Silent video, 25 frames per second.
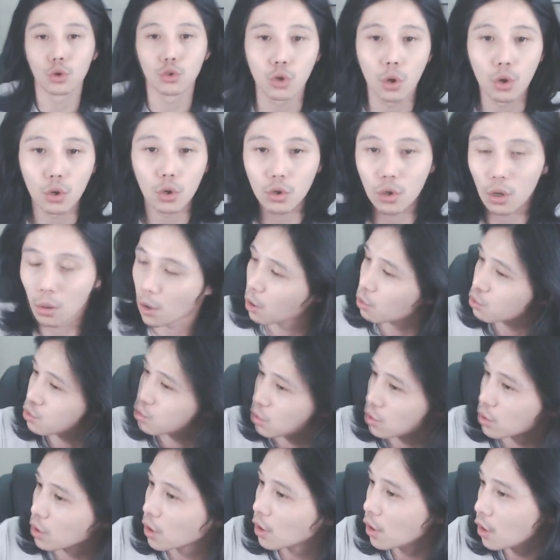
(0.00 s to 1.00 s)
새끼야
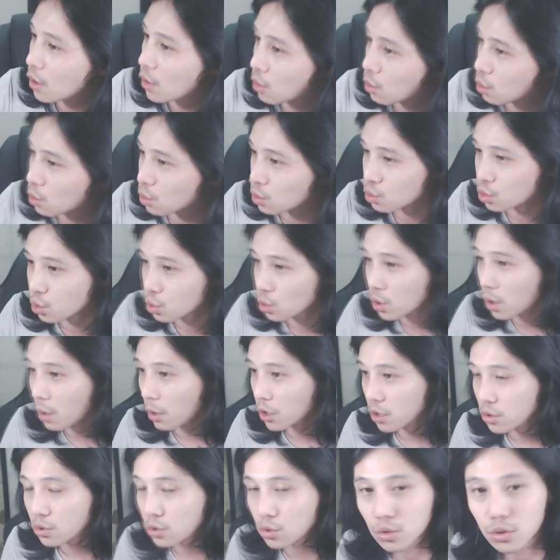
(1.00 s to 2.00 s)
막우선 어 졸라
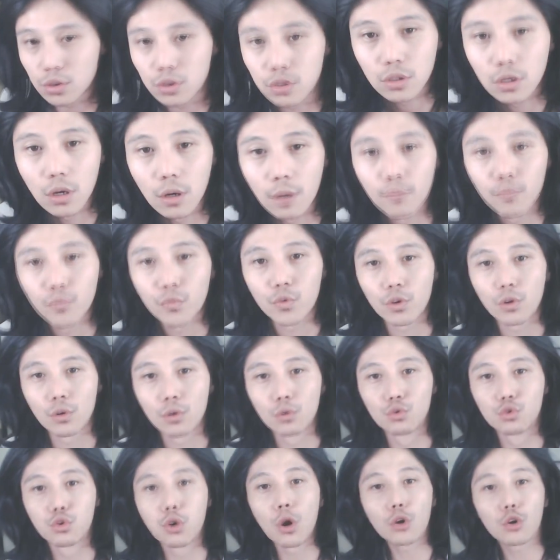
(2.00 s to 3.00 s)
맞았어 진짜
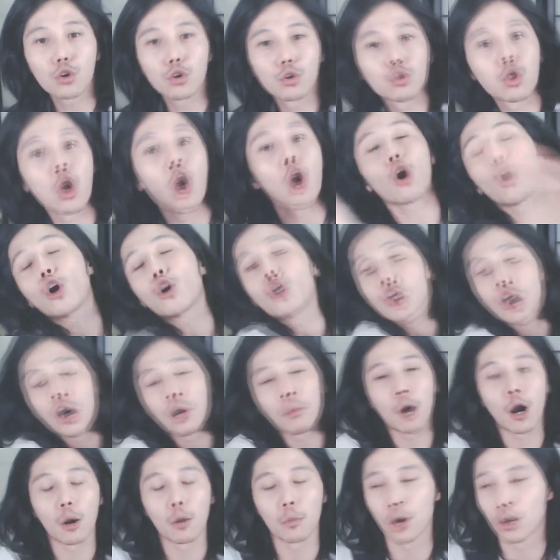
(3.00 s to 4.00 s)
이 새끼 대가리가
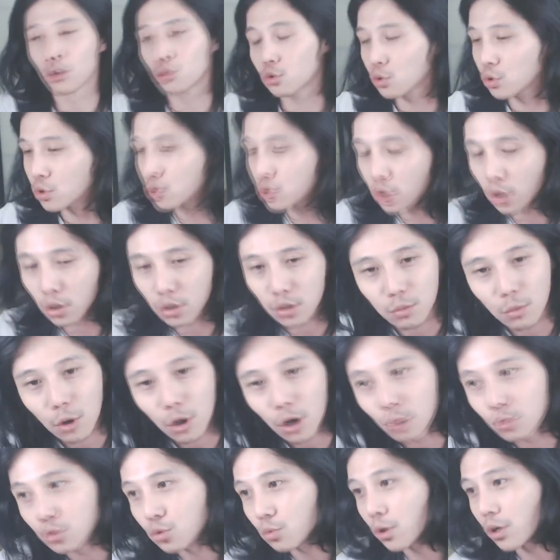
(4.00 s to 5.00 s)
마음에 안 들어 이 새끼 막
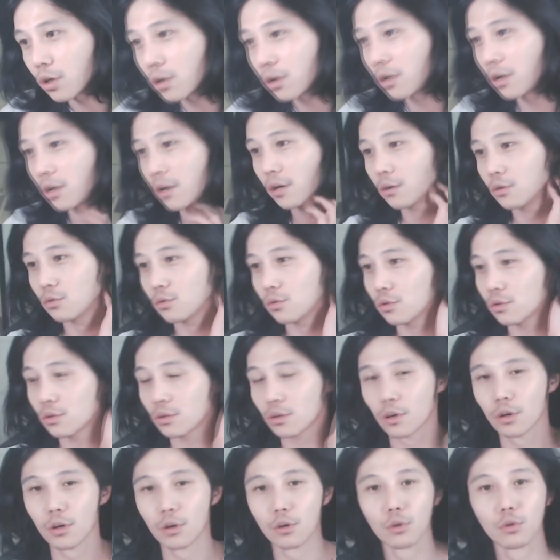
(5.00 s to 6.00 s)
하면서 어?
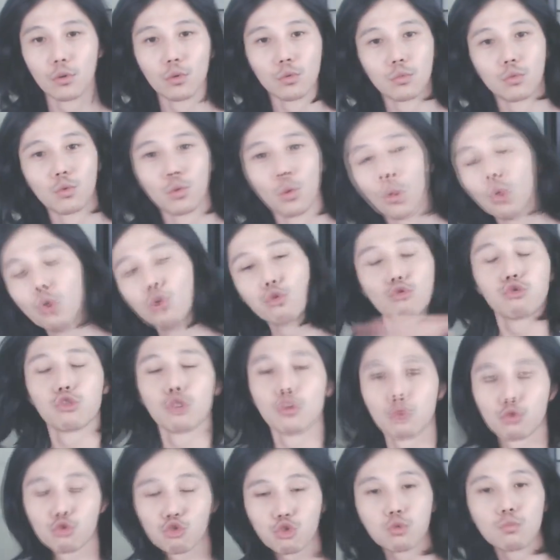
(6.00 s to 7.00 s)

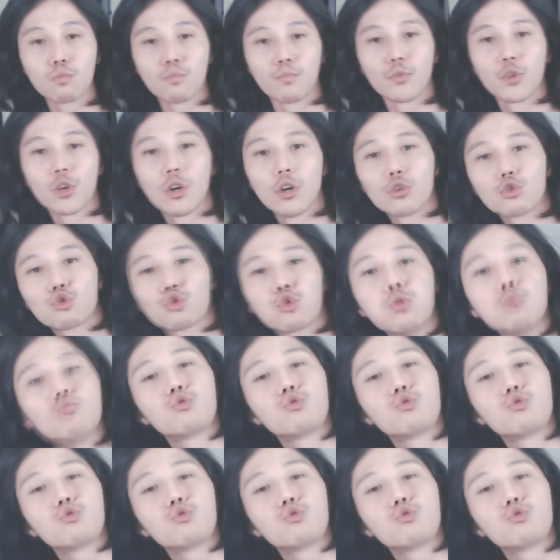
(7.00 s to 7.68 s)
얼굴이면 숨, 숨